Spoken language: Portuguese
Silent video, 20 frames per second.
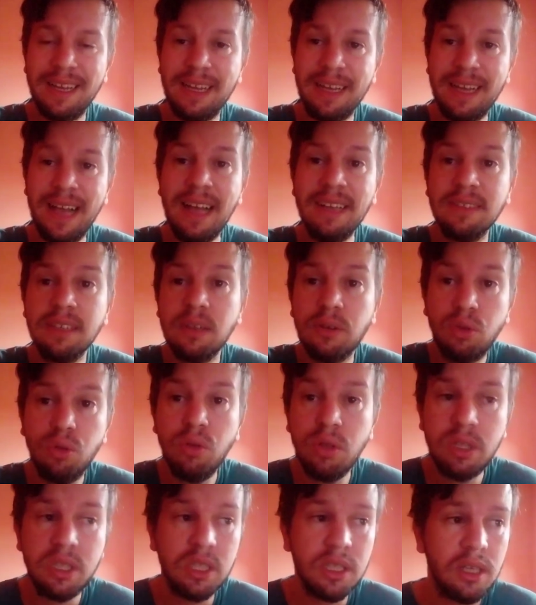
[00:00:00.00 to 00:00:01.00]
Casa
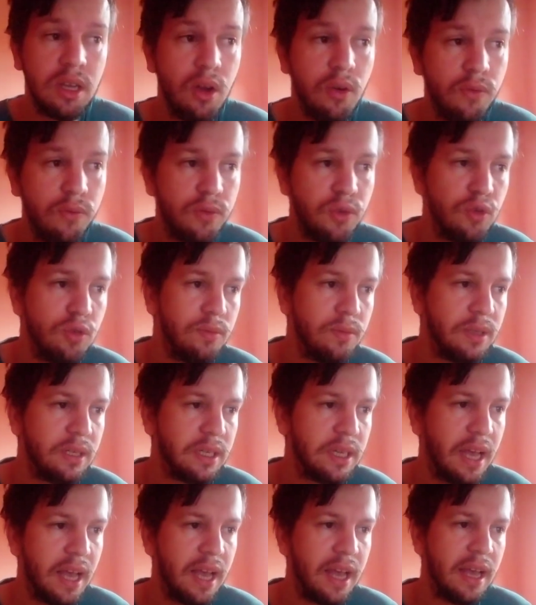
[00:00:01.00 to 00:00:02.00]
Gucci é o um filme
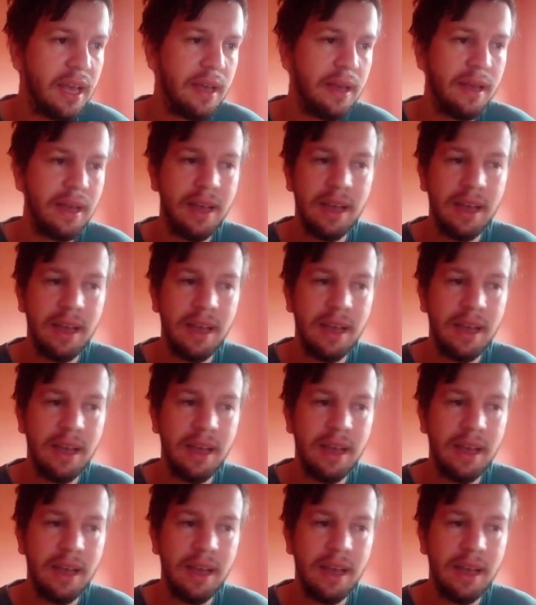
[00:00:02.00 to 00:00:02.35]
é,